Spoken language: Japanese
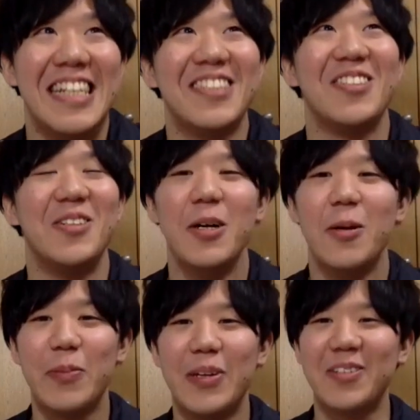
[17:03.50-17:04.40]
その
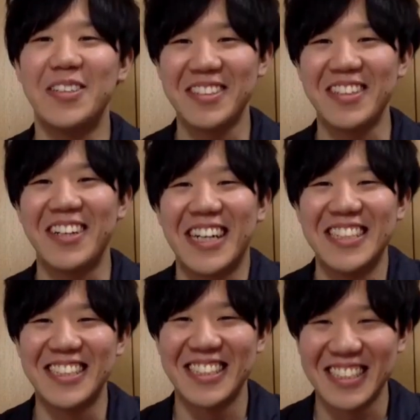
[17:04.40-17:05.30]
魅力
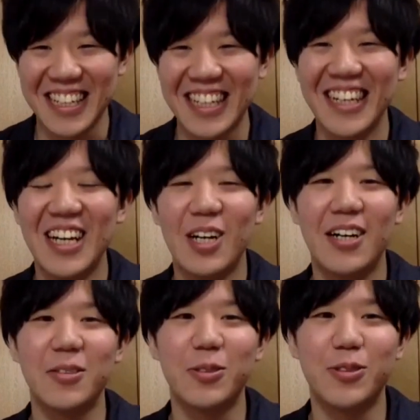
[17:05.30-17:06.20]
感じですね。はい、
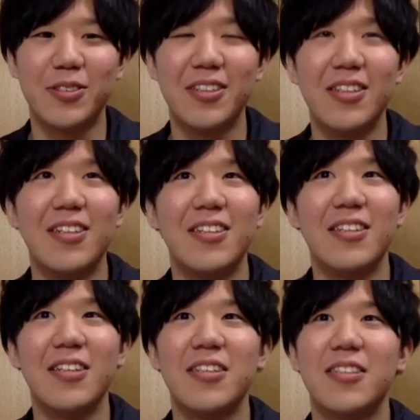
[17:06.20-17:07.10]
あの、
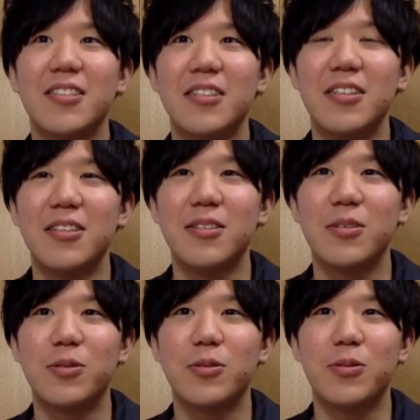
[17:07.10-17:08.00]
何ですかね、
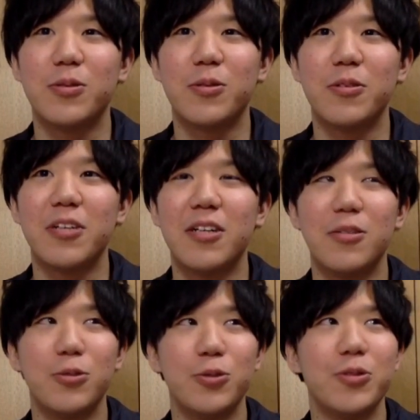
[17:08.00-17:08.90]
このコロナ
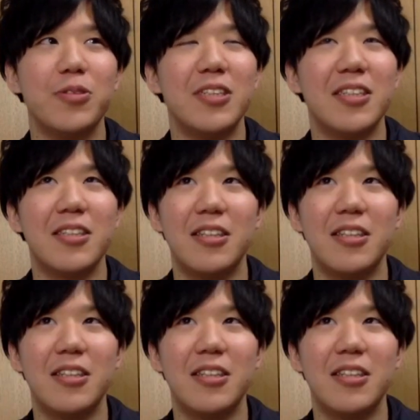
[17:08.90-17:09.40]
の状況になって、は